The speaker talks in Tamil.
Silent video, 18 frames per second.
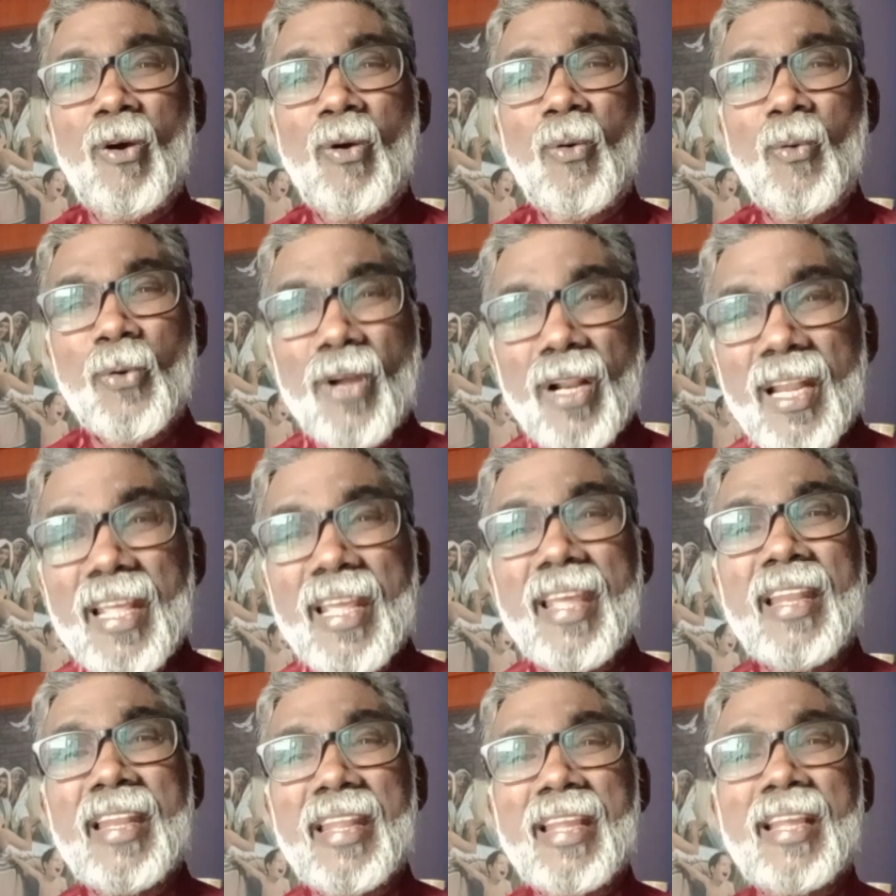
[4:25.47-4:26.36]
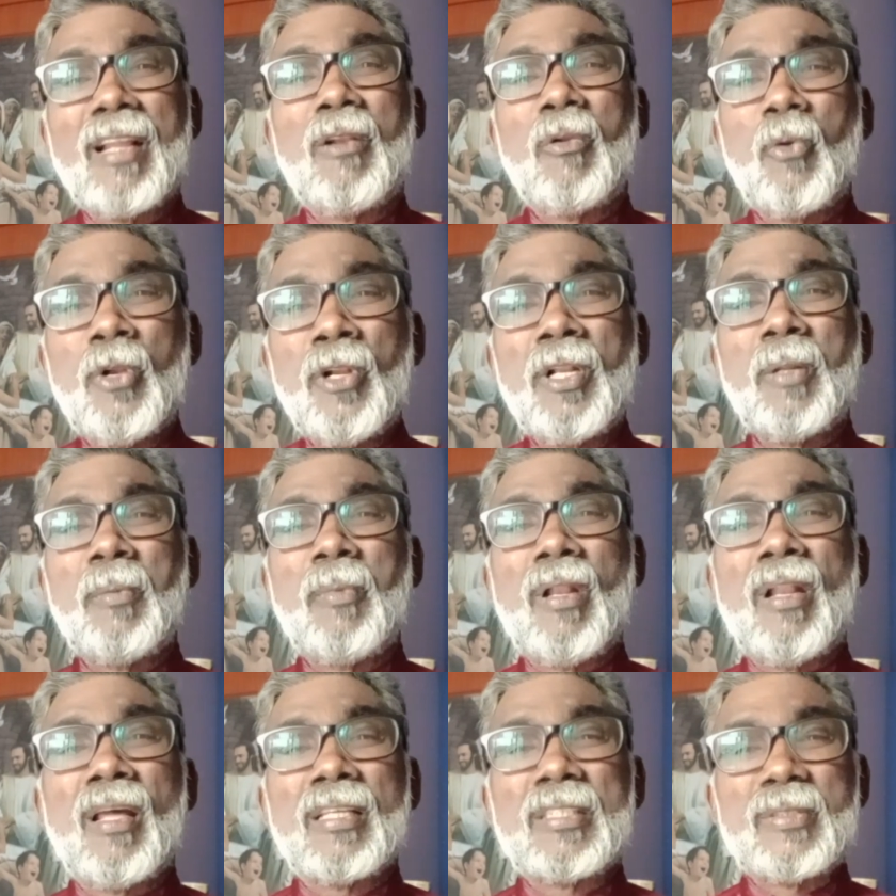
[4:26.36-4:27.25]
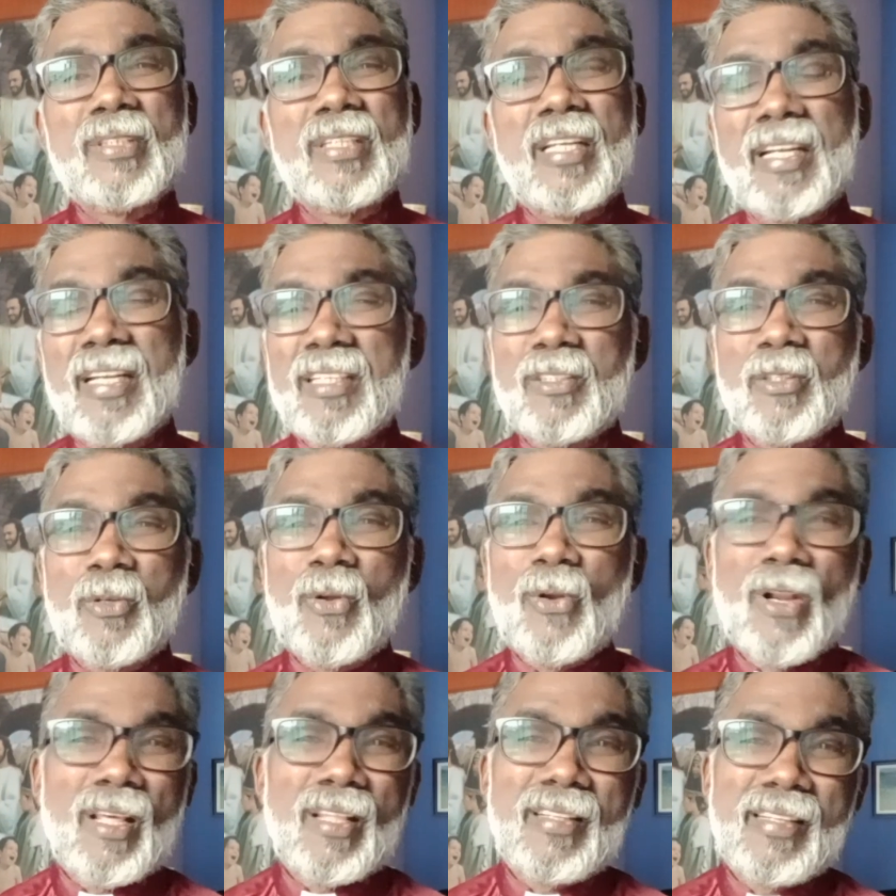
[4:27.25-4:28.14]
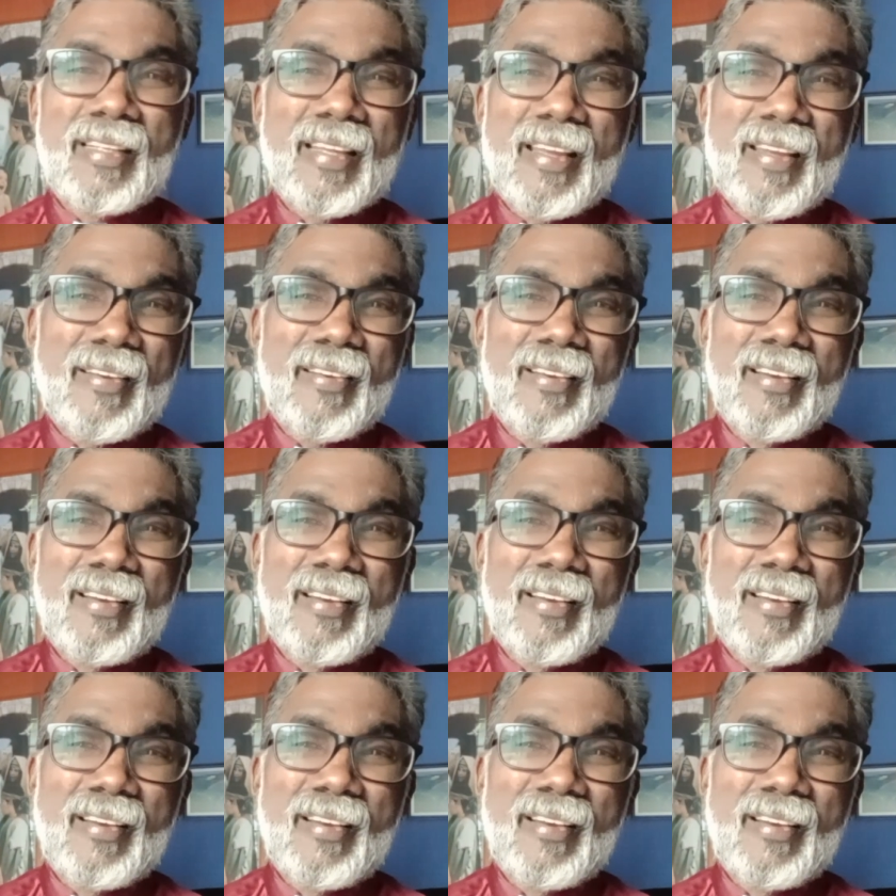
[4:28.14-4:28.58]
உங்களையே நீங்கள் ஒன்றுமில்லாத நினைத்து கொள்ளாதீங்க